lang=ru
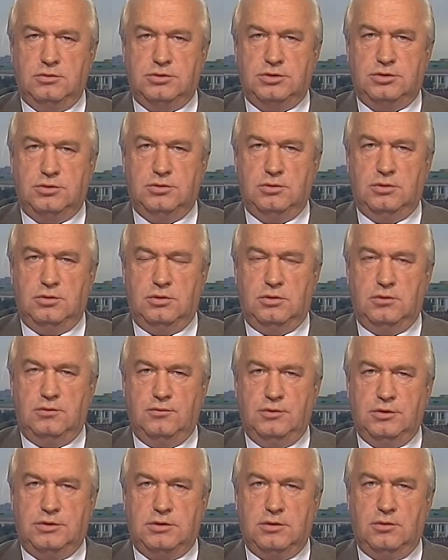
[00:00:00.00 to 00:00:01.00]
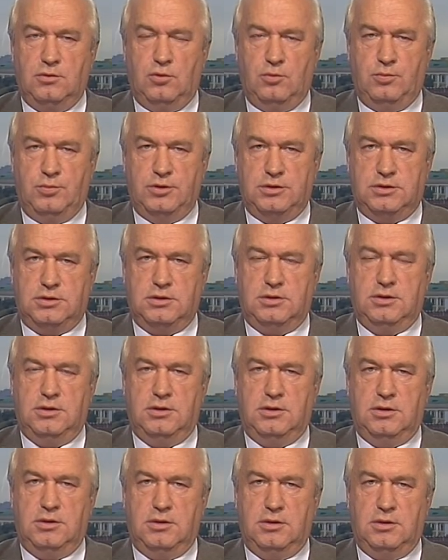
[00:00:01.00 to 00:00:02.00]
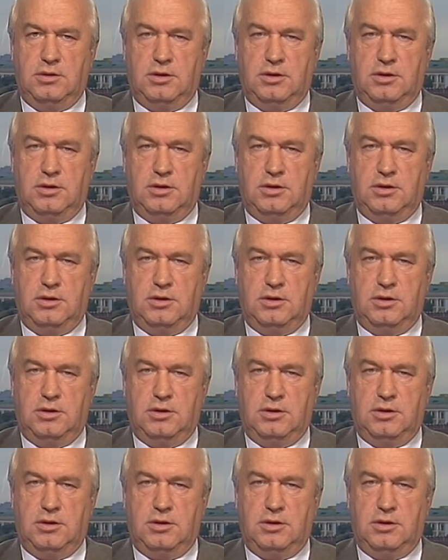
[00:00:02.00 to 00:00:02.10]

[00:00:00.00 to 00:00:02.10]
что вот опыт, э,